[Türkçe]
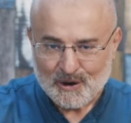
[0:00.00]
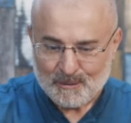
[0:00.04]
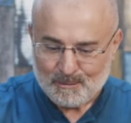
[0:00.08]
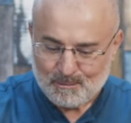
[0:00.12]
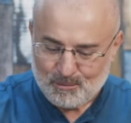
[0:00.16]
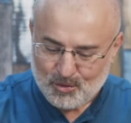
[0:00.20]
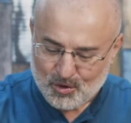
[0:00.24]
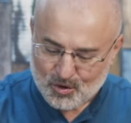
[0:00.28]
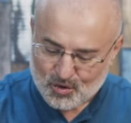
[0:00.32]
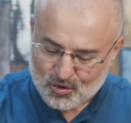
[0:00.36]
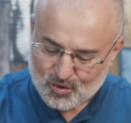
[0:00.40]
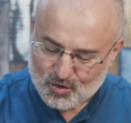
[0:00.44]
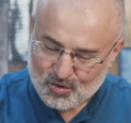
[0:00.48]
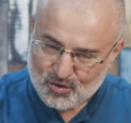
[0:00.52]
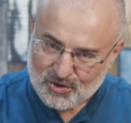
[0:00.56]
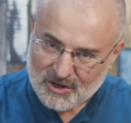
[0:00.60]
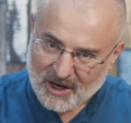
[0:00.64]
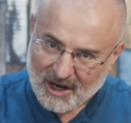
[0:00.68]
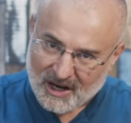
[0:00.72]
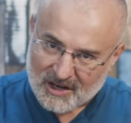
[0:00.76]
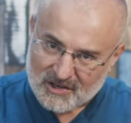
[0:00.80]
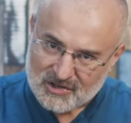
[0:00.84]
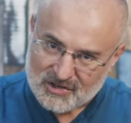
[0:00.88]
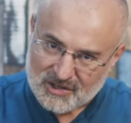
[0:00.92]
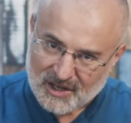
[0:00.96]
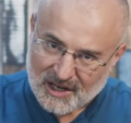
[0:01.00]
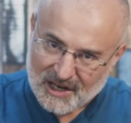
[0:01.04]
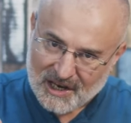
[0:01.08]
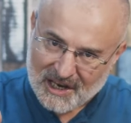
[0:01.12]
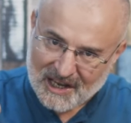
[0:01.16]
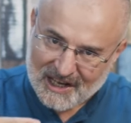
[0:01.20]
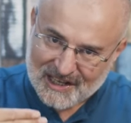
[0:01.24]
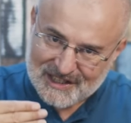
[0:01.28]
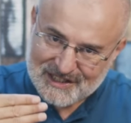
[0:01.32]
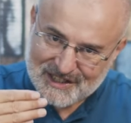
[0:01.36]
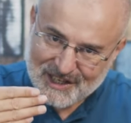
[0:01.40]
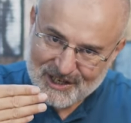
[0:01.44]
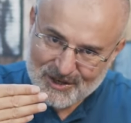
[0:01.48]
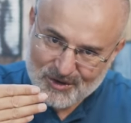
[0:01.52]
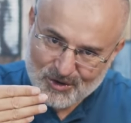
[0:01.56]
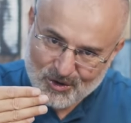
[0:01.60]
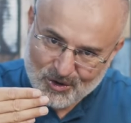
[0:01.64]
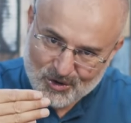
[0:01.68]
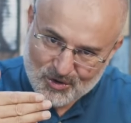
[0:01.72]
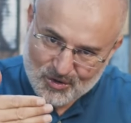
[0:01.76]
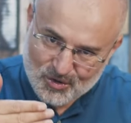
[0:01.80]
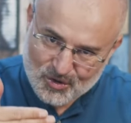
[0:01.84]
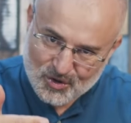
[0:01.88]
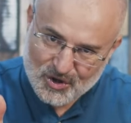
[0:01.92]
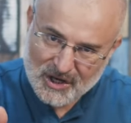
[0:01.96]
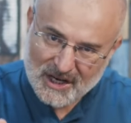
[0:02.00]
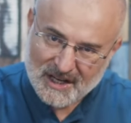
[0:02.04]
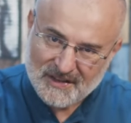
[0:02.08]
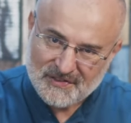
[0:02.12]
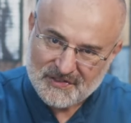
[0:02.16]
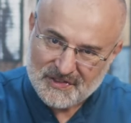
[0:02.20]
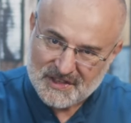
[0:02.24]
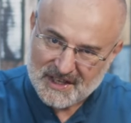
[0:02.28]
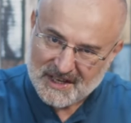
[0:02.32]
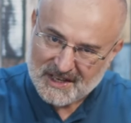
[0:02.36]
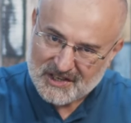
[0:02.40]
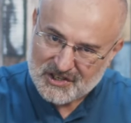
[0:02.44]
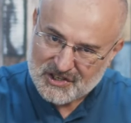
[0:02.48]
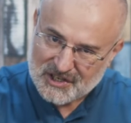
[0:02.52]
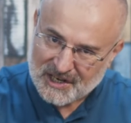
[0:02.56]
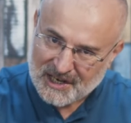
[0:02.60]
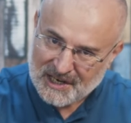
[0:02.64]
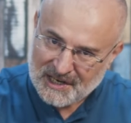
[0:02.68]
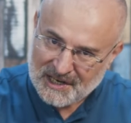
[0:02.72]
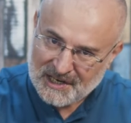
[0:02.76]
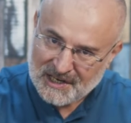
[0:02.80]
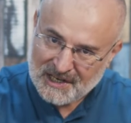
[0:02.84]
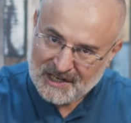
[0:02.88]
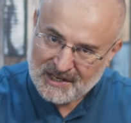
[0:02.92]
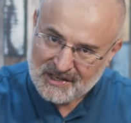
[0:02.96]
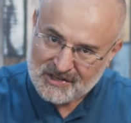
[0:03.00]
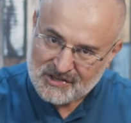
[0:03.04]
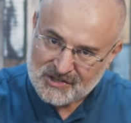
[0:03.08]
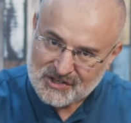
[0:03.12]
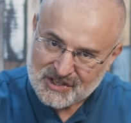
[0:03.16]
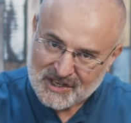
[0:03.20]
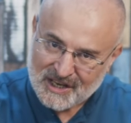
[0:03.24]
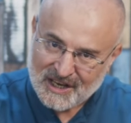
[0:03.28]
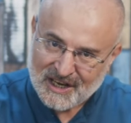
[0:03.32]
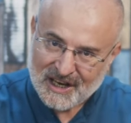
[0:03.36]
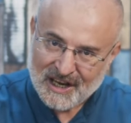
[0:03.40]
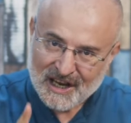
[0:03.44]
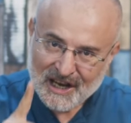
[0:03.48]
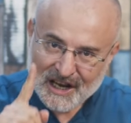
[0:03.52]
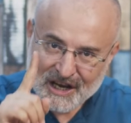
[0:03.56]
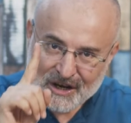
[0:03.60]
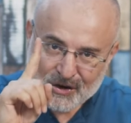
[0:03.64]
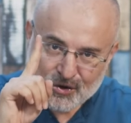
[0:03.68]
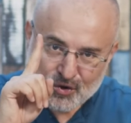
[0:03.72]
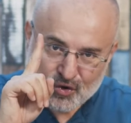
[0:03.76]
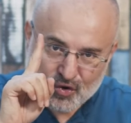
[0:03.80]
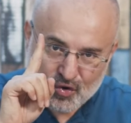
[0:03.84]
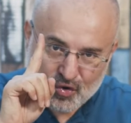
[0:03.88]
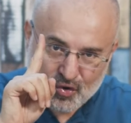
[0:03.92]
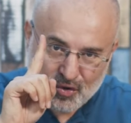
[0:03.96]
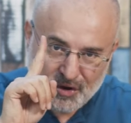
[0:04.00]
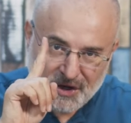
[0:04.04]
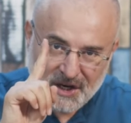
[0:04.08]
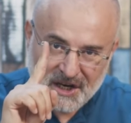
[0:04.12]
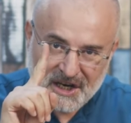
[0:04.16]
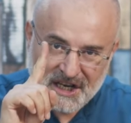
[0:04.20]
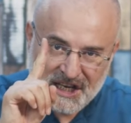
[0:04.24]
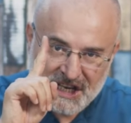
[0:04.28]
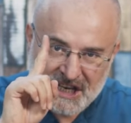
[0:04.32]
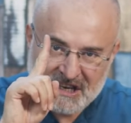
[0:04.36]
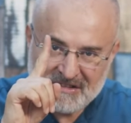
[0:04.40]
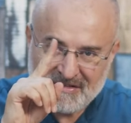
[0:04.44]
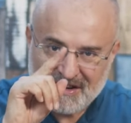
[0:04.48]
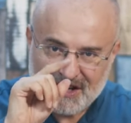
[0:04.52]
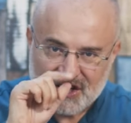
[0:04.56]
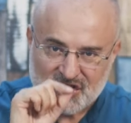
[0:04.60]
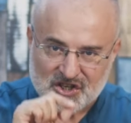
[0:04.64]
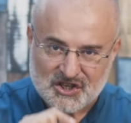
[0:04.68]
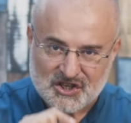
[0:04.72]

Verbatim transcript: Bütün hastalarda gözüken tecelli ise külli ve